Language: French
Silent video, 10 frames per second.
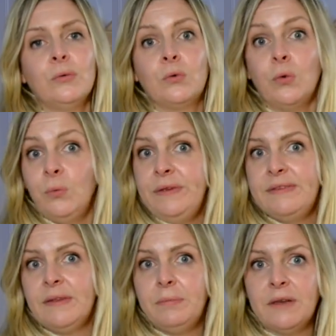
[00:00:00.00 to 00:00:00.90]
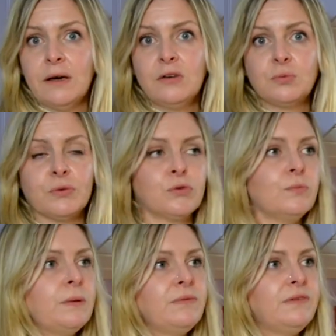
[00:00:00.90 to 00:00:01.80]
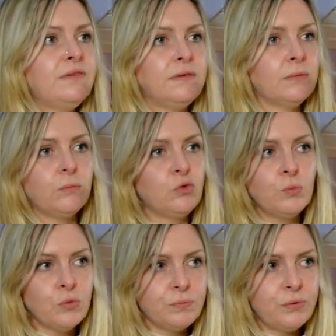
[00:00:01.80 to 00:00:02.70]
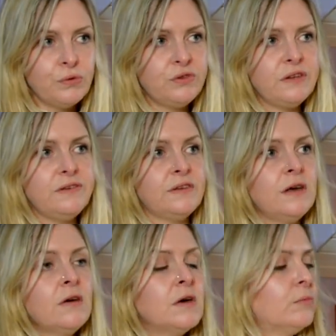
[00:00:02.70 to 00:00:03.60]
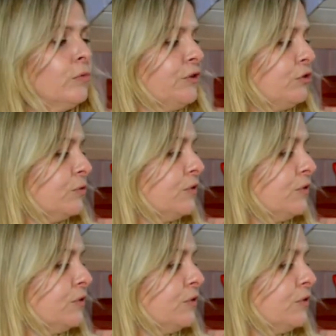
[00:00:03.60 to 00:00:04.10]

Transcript: Donc oui, c'est bien. Je pense que même si tout le monde peut l'utiliser, mais en fait, je